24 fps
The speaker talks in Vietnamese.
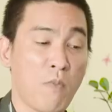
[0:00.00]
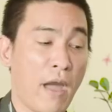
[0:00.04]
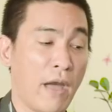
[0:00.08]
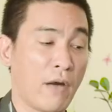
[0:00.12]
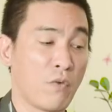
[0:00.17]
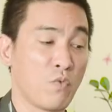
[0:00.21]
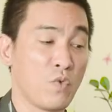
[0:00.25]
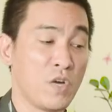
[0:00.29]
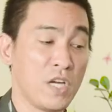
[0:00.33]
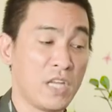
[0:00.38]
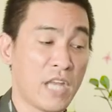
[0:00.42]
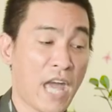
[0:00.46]

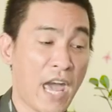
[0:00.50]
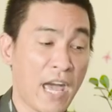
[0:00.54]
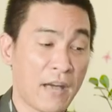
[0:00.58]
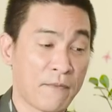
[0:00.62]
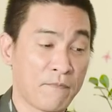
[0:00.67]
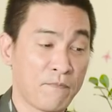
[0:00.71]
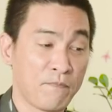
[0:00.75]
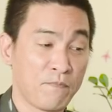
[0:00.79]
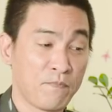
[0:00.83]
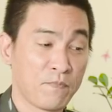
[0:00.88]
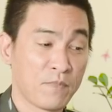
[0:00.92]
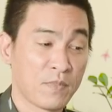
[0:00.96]
mạng nguy nan
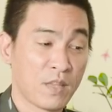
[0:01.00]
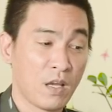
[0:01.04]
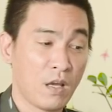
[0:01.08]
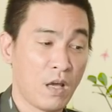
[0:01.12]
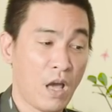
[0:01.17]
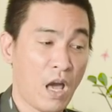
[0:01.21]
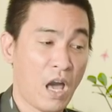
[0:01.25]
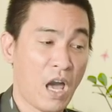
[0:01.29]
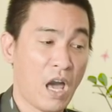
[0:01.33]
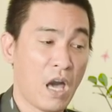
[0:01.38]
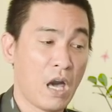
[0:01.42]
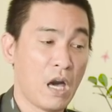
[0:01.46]

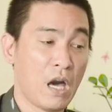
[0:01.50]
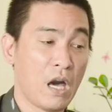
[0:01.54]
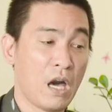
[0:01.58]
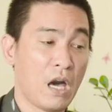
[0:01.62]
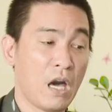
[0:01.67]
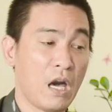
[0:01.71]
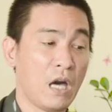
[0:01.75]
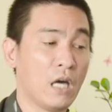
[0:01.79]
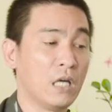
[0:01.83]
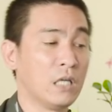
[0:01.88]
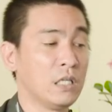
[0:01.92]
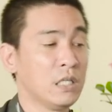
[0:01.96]

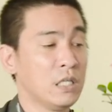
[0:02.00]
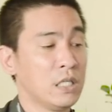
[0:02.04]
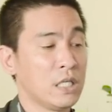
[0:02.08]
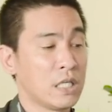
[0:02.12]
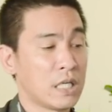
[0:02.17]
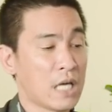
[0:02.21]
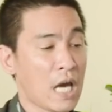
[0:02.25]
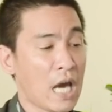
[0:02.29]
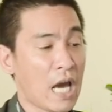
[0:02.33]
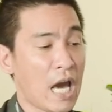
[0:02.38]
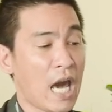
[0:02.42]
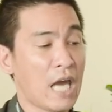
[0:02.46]
à,
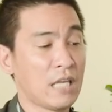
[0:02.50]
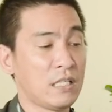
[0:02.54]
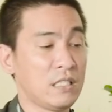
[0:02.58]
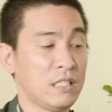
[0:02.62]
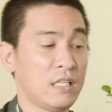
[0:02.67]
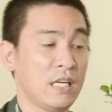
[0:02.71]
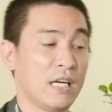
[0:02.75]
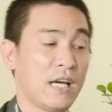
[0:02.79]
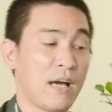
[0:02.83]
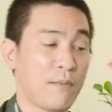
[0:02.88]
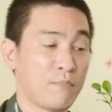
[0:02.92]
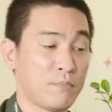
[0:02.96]
các anh
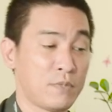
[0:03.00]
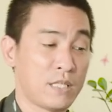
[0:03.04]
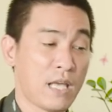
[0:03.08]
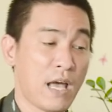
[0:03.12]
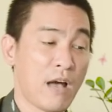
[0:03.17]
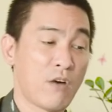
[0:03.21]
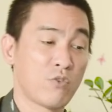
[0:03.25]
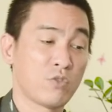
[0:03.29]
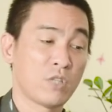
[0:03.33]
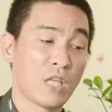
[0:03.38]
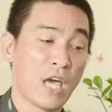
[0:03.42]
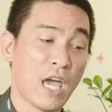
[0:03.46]
thì gặp
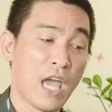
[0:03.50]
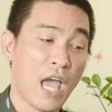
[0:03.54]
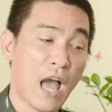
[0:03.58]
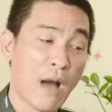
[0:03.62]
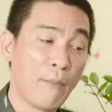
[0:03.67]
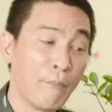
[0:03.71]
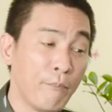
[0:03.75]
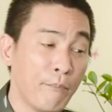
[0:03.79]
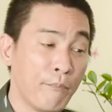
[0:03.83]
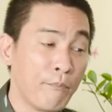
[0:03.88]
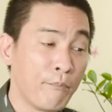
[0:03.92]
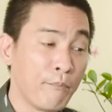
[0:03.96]
sao thái
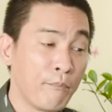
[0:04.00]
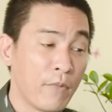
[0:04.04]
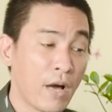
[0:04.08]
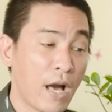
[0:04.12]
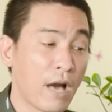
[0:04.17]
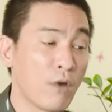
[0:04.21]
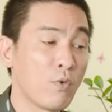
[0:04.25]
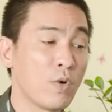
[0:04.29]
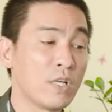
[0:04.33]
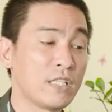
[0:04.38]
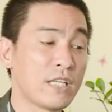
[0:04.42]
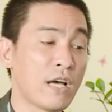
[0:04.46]
âm
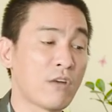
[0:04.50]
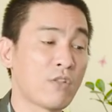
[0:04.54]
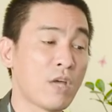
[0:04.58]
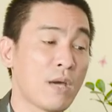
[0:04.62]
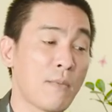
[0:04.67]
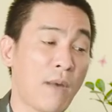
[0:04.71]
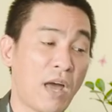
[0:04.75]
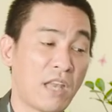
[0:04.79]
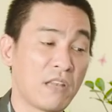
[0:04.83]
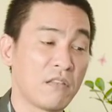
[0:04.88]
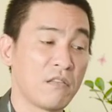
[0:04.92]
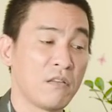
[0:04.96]
à quên sao thái
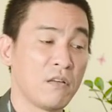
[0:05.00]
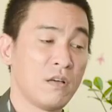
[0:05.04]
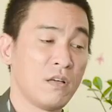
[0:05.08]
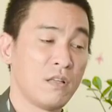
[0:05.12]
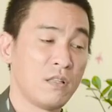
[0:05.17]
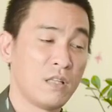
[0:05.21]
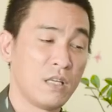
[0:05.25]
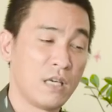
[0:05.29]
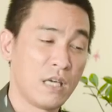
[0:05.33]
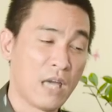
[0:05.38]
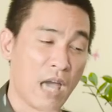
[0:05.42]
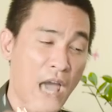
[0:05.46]
bạch
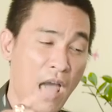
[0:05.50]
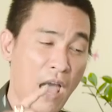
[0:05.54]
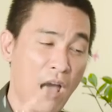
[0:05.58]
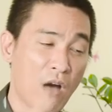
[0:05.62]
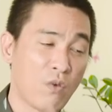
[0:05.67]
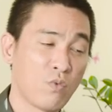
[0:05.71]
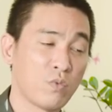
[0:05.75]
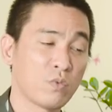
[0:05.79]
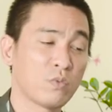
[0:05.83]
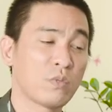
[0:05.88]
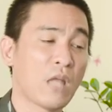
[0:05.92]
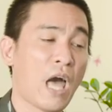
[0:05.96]
thì
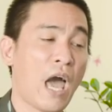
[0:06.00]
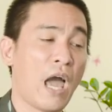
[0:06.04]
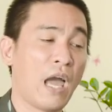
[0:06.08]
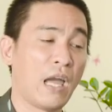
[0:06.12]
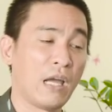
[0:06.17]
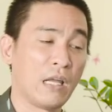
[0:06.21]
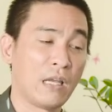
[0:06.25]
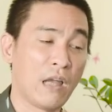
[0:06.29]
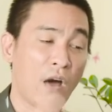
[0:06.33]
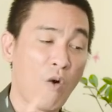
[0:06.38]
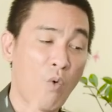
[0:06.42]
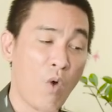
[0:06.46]
hao
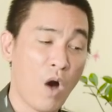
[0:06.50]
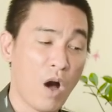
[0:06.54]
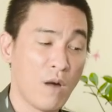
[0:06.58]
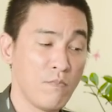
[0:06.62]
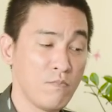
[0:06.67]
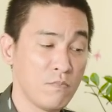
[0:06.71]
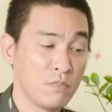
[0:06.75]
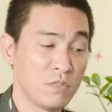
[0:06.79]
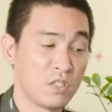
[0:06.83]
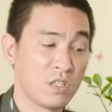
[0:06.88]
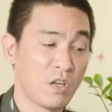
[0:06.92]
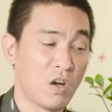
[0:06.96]
tài đau ốm
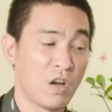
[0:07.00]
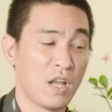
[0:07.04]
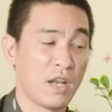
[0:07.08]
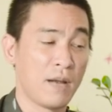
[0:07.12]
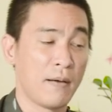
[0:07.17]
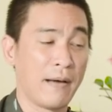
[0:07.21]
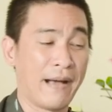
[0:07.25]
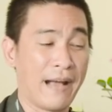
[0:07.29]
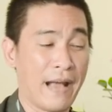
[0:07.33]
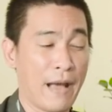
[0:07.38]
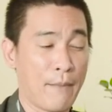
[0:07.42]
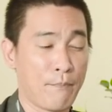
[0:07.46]
cho nên
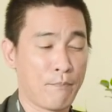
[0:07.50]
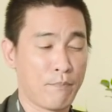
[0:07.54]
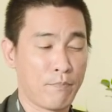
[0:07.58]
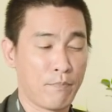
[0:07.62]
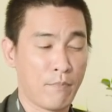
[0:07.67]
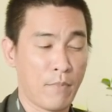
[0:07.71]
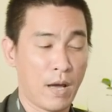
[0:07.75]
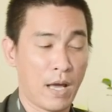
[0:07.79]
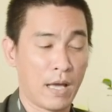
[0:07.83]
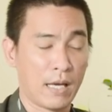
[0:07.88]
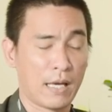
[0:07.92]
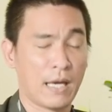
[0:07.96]
là gặp
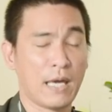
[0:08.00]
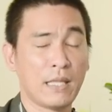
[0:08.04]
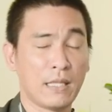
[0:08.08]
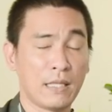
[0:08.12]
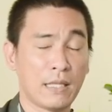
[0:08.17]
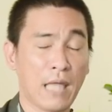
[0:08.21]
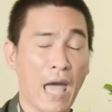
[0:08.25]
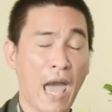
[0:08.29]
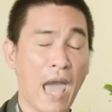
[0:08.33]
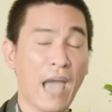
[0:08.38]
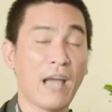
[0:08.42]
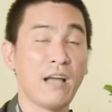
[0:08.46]
mà cái
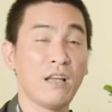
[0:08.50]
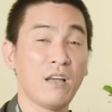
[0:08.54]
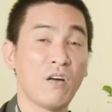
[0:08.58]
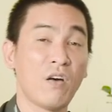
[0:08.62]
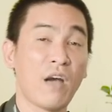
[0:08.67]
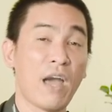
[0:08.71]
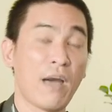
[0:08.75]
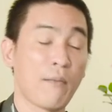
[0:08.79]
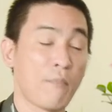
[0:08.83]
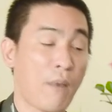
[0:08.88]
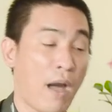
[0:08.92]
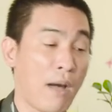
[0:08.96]
tháng nó
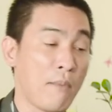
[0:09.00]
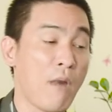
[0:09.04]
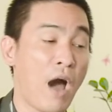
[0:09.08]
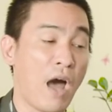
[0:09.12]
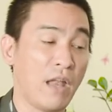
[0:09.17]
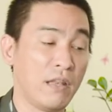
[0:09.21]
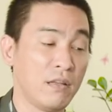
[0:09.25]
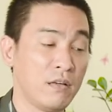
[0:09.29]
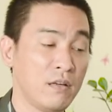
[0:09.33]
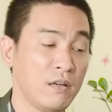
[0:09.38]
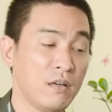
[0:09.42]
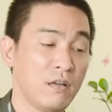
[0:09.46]
khắc bản
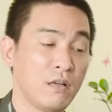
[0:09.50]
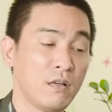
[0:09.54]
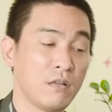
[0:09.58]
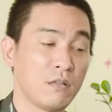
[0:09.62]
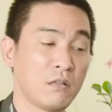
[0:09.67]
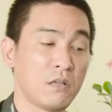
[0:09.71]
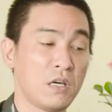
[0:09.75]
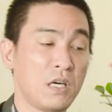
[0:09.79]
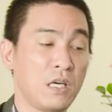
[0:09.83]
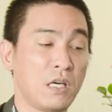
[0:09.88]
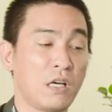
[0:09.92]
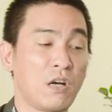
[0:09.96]
mệnh
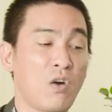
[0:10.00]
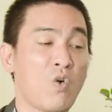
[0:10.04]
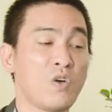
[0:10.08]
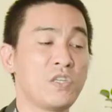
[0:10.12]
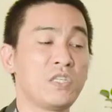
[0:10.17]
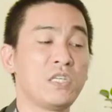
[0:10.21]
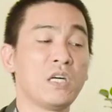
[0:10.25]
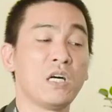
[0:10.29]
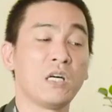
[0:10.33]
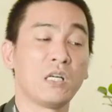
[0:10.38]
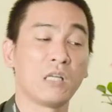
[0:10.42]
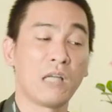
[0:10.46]
thì coi
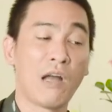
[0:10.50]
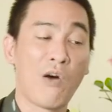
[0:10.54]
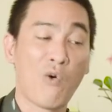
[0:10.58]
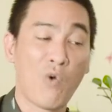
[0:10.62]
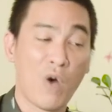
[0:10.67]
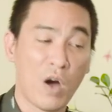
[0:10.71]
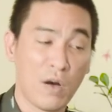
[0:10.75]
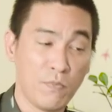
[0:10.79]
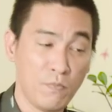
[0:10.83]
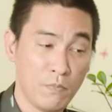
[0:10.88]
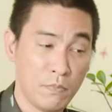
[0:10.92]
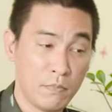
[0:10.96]
chừng đau
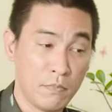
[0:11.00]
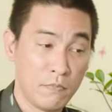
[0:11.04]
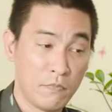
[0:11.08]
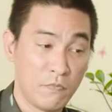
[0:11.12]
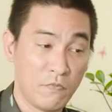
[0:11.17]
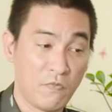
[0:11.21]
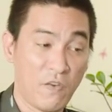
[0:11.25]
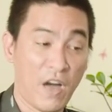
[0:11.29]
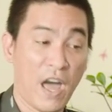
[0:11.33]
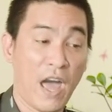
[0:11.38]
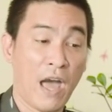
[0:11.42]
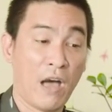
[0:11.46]
ốm
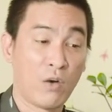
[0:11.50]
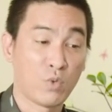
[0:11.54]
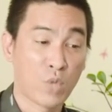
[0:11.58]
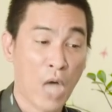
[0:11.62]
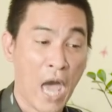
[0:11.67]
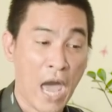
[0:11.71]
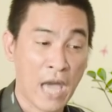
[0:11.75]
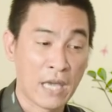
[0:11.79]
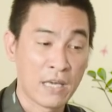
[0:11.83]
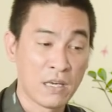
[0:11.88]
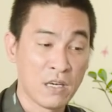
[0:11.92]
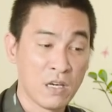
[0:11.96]
và hao
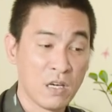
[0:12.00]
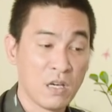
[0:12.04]
tài